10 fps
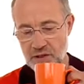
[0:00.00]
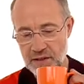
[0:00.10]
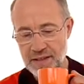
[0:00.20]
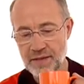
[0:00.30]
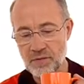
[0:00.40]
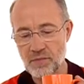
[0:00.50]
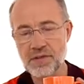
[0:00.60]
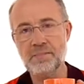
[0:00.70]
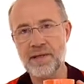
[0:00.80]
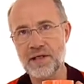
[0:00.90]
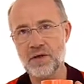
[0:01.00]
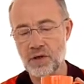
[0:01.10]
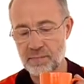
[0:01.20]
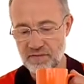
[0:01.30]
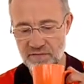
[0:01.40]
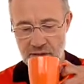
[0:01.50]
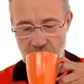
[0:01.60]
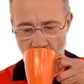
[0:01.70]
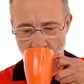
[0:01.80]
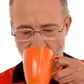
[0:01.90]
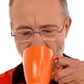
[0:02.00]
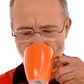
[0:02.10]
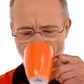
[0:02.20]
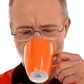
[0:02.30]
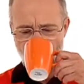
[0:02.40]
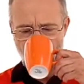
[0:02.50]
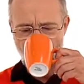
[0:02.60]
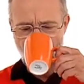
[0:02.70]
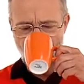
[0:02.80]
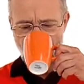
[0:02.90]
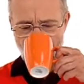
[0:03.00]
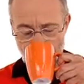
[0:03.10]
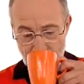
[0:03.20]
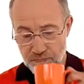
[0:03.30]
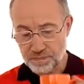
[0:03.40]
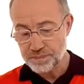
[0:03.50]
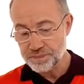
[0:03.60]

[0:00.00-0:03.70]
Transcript: wahrscheinlich an unser beider Körperfeld. Genau. Hm?